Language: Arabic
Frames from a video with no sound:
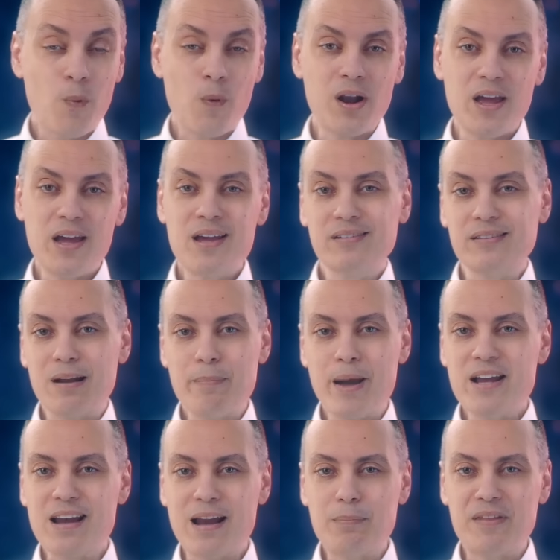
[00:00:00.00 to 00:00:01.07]
والحيطه
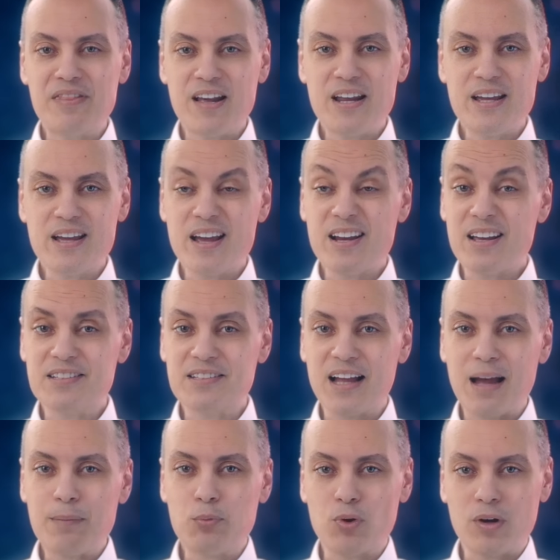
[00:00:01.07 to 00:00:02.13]
المايله المثاليه اللي
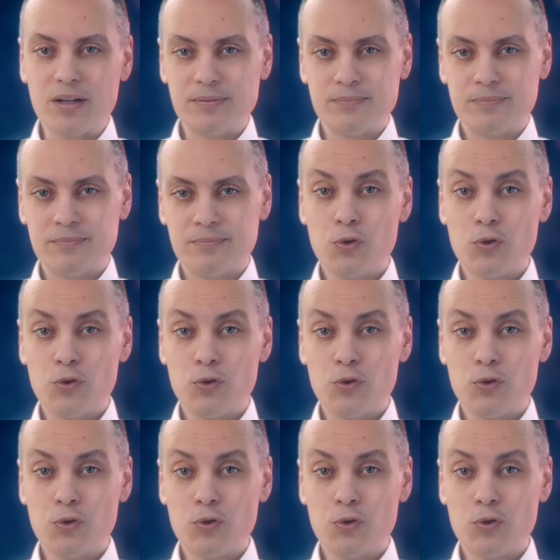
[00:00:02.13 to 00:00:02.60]
هيستخبوا وراها